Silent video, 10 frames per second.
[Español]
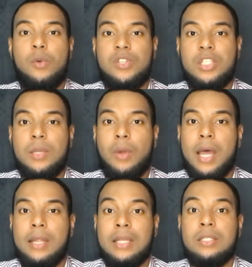muchísimo
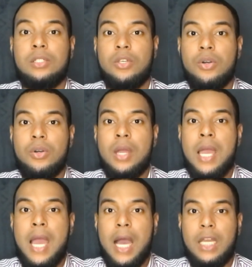la atención
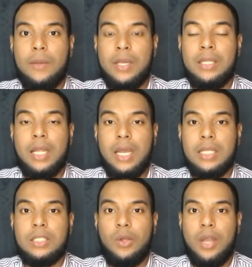a nivel
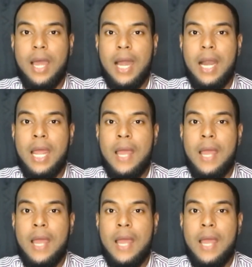internacional